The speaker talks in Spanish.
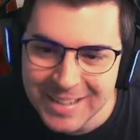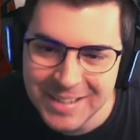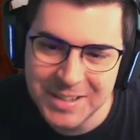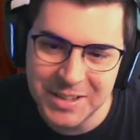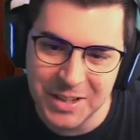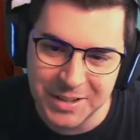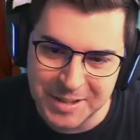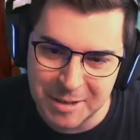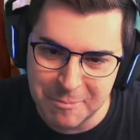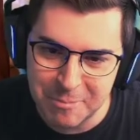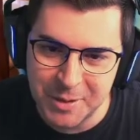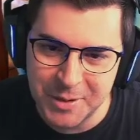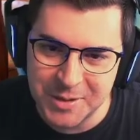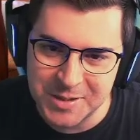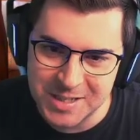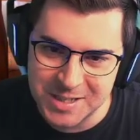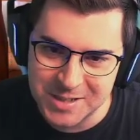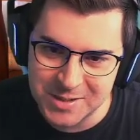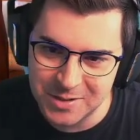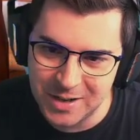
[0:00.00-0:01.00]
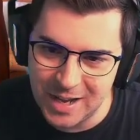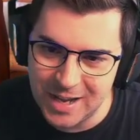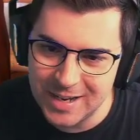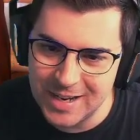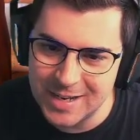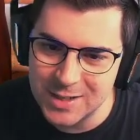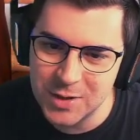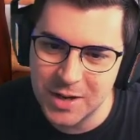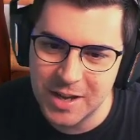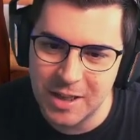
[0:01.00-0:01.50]
no, tampoco es eso, ¿eh?
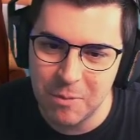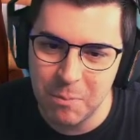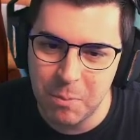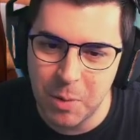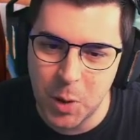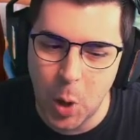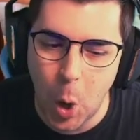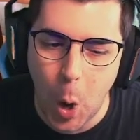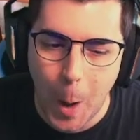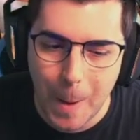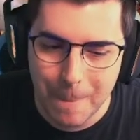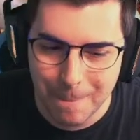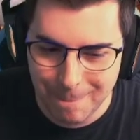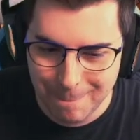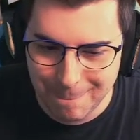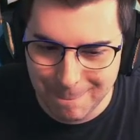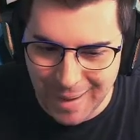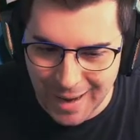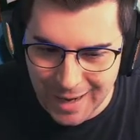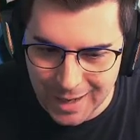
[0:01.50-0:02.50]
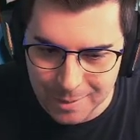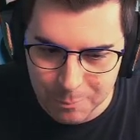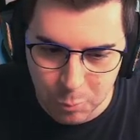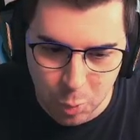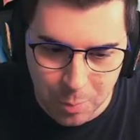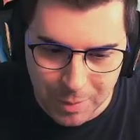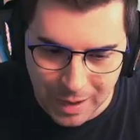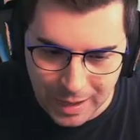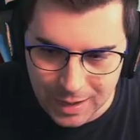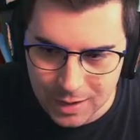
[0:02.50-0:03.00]
Eso queda un poco mal,
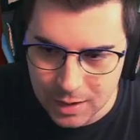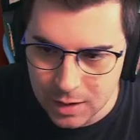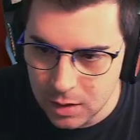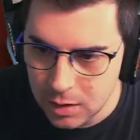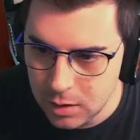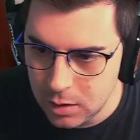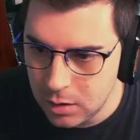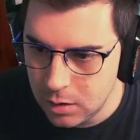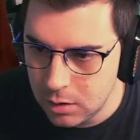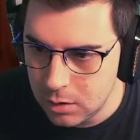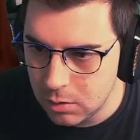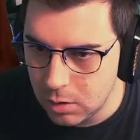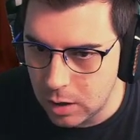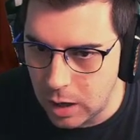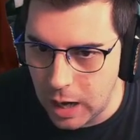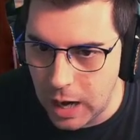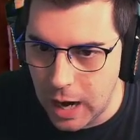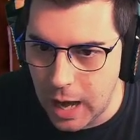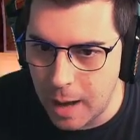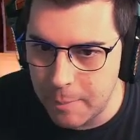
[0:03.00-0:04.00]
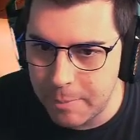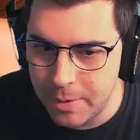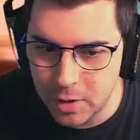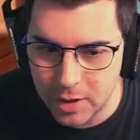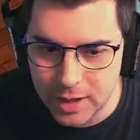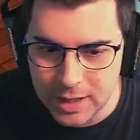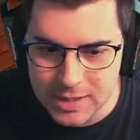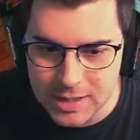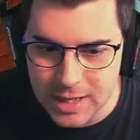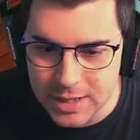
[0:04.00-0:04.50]
muy mal. ¡Hala! ¿Pero
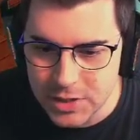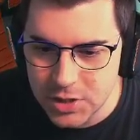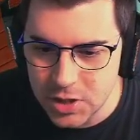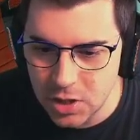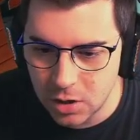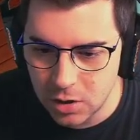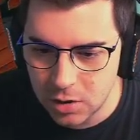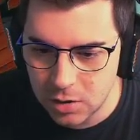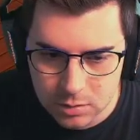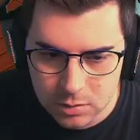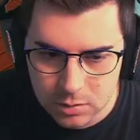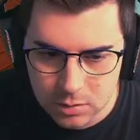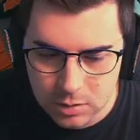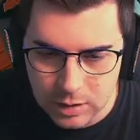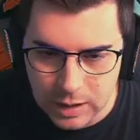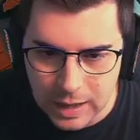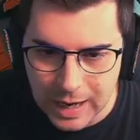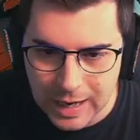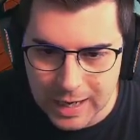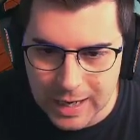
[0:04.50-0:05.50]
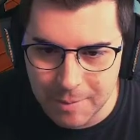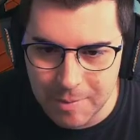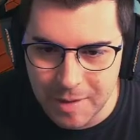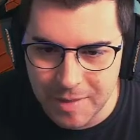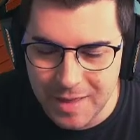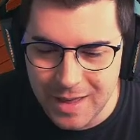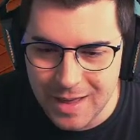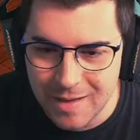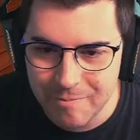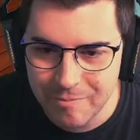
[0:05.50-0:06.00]
qué has hecho? Acaba
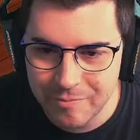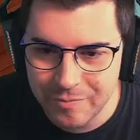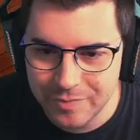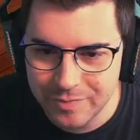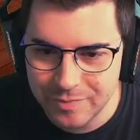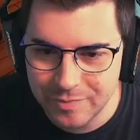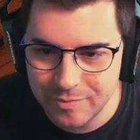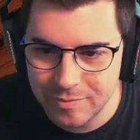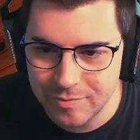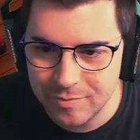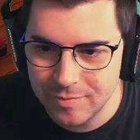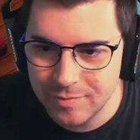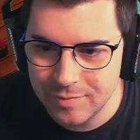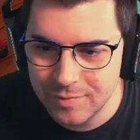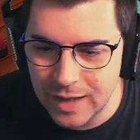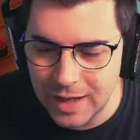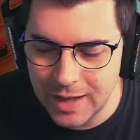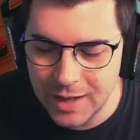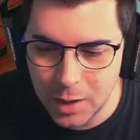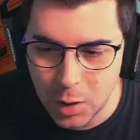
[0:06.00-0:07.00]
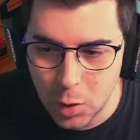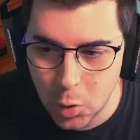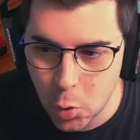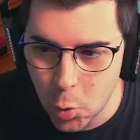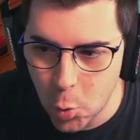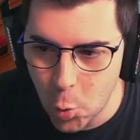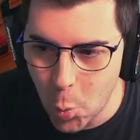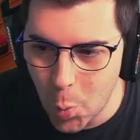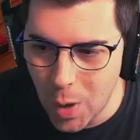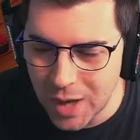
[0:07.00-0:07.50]
de... Mm,
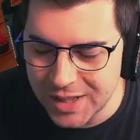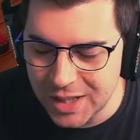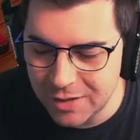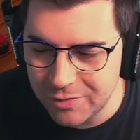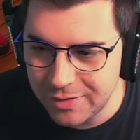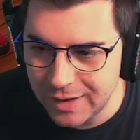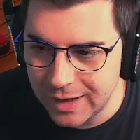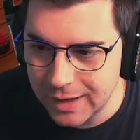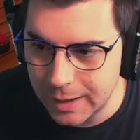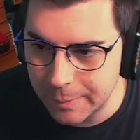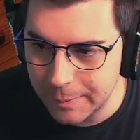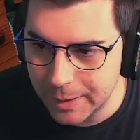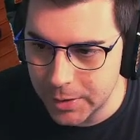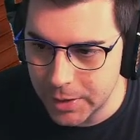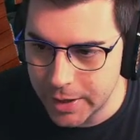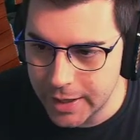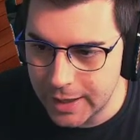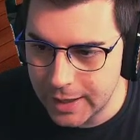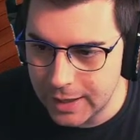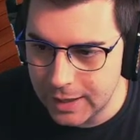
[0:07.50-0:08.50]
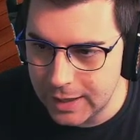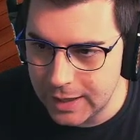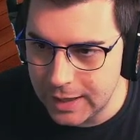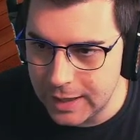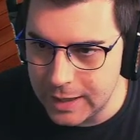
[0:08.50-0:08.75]
what the fuck? tengo que dar